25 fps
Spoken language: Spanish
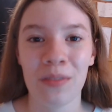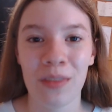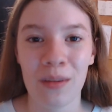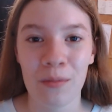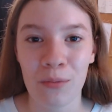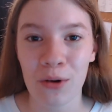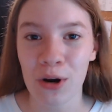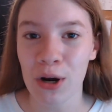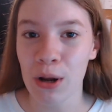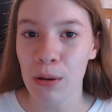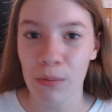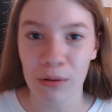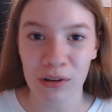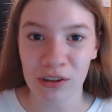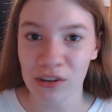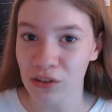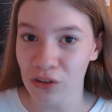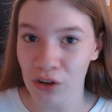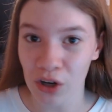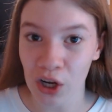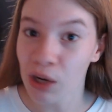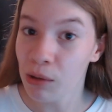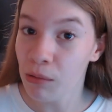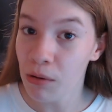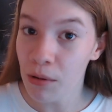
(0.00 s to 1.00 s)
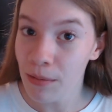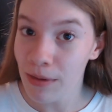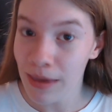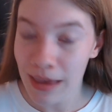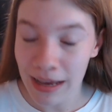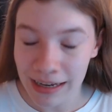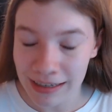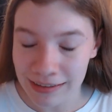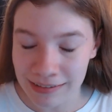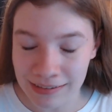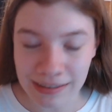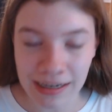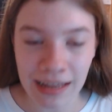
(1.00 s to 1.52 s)
Bueno, pues eso, que no me veía
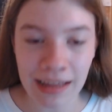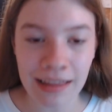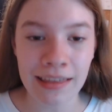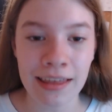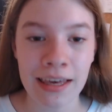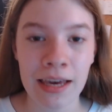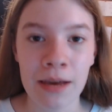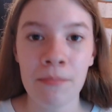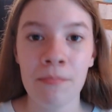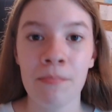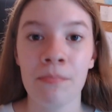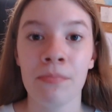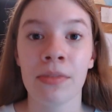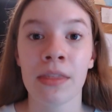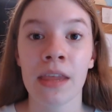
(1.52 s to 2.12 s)
casi nadie.